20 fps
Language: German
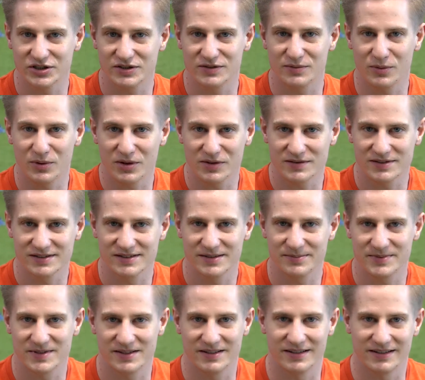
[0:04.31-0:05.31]

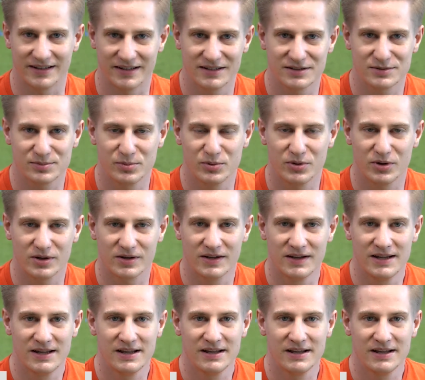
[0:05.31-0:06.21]
2017 in Ringsburg.